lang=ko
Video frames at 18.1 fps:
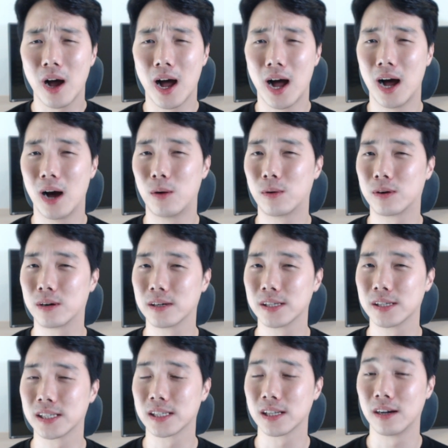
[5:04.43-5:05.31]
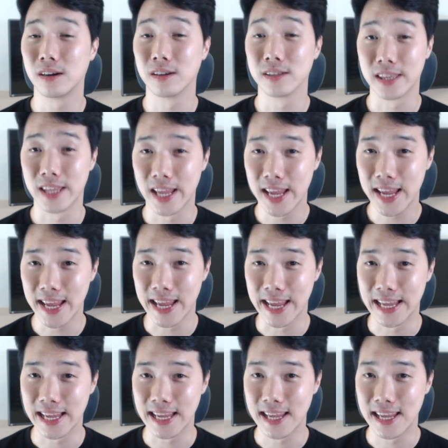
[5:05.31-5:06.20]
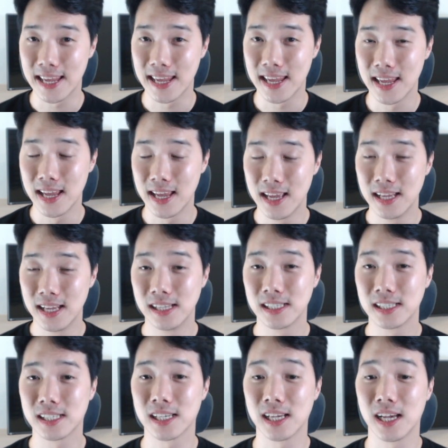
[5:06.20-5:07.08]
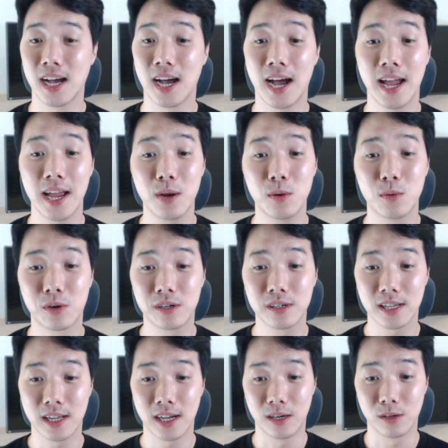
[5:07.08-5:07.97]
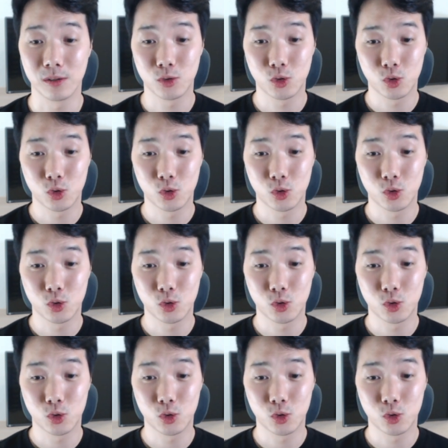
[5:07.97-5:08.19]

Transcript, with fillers: hours a day. 자, I work out,